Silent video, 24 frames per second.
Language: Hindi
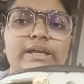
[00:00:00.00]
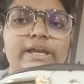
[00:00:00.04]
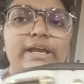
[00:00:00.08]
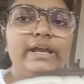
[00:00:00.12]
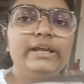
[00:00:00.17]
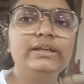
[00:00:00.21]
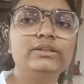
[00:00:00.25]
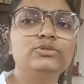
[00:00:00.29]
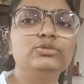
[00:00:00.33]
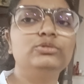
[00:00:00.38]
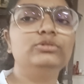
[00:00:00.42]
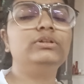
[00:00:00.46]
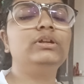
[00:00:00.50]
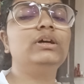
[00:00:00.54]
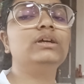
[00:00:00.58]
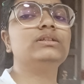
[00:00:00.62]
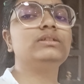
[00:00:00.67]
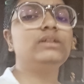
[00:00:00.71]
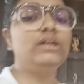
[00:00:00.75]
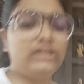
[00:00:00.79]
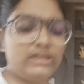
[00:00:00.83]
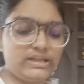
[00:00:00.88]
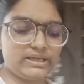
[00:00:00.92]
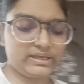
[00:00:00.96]
लिया है एक छोटा
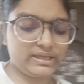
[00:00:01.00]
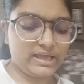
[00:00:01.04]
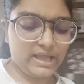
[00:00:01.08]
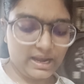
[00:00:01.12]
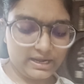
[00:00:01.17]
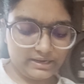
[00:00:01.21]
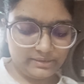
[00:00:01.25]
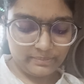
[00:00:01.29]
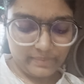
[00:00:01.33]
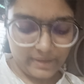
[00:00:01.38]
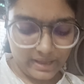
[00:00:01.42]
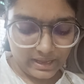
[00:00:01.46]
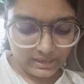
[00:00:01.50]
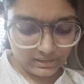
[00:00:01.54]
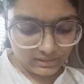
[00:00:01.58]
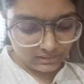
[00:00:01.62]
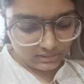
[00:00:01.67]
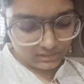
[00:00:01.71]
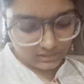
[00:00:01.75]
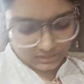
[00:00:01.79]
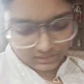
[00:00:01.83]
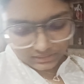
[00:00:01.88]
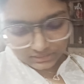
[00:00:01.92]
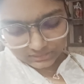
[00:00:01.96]
सा लाइक हैंडबैग
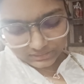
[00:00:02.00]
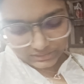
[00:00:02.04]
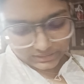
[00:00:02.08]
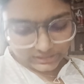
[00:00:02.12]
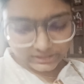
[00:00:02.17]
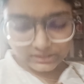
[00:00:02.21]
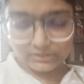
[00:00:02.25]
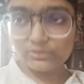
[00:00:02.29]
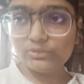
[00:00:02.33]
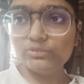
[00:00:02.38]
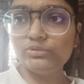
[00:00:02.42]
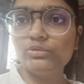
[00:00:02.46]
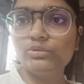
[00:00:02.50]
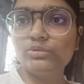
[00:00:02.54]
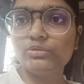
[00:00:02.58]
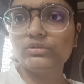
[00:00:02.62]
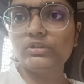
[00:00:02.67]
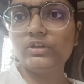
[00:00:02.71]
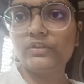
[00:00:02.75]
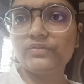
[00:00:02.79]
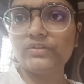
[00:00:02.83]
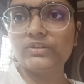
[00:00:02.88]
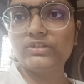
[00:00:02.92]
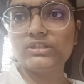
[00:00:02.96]
देख लूँ दोनों
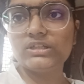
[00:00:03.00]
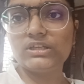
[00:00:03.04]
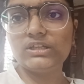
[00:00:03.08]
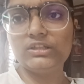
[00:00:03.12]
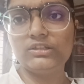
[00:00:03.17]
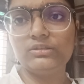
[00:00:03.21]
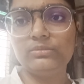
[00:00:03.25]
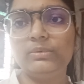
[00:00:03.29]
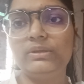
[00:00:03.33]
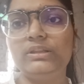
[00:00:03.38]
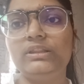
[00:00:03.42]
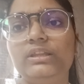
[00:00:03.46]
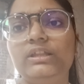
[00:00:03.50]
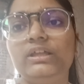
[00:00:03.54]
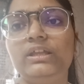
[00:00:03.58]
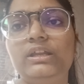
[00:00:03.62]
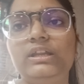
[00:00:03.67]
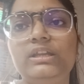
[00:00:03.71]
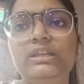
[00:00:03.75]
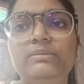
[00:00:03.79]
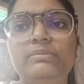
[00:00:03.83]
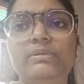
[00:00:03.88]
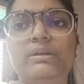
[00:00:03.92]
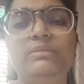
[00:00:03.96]
तरफ से चेने तो बंद है
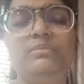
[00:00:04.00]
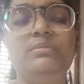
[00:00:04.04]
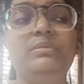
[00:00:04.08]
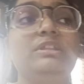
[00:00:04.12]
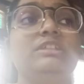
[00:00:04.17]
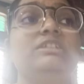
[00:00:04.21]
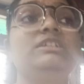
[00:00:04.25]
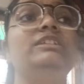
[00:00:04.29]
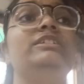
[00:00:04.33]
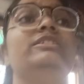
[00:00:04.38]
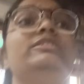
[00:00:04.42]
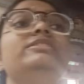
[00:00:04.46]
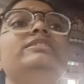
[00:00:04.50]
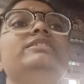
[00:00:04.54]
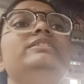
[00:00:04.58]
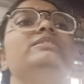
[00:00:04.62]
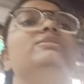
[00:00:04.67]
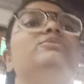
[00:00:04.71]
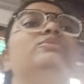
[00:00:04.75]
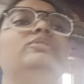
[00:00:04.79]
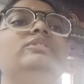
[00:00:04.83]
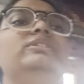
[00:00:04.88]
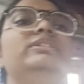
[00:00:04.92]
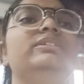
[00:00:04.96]
ना नहीं बाद में पता चला चेन
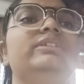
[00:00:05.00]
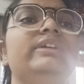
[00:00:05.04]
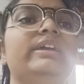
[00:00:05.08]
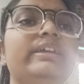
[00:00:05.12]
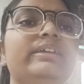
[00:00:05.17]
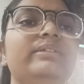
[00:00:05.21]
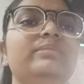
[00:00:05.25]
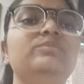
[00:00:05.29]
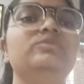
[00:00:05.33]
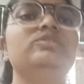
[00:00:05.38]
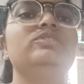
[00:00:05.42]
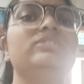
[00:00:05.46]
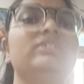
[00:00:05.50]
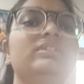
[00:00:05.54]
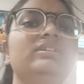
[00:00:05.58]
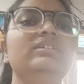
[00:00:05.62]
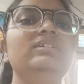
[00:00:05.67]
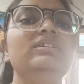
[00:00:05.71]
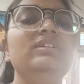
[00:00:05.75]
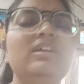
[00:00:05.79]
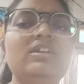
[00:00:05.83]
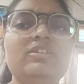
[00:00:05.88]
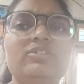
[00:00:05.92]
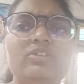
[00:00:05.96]
ही खुली रहेगी मुझसे
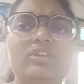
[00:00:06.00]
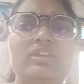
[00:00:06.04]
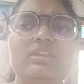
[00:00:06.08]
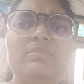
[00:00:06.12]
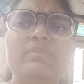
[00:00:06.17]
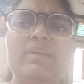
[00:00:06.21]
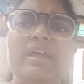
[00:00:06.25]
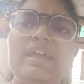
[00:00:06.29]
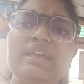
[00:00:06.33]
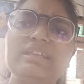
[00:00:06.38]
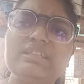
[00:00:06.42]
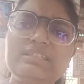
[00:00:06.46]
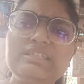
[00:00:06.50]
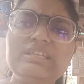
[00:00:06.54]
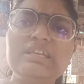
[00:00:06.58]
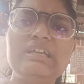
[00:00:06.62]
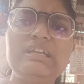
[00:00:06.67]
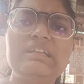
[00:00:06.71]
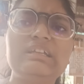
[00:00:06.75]
कि मैं ऐसी